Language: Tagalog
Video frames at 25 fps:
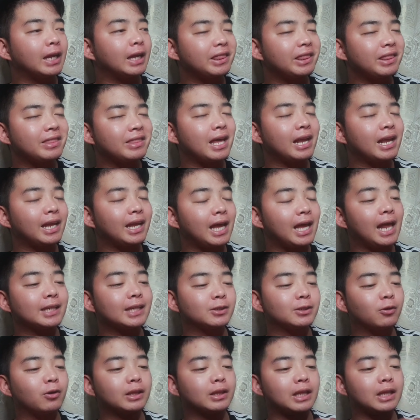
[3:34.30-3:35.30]

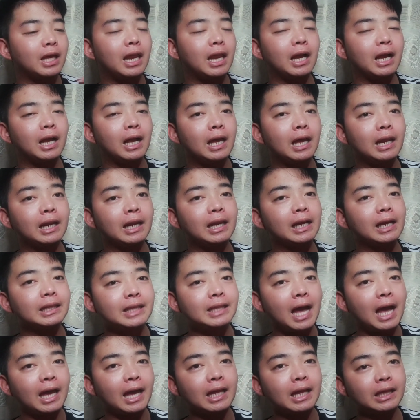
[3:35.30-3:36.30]
na-realize ko na talaga na nang
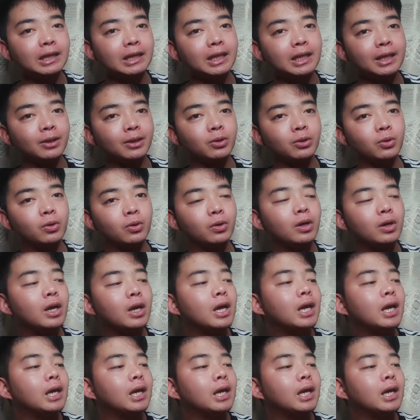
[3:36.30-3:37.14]
dahil dito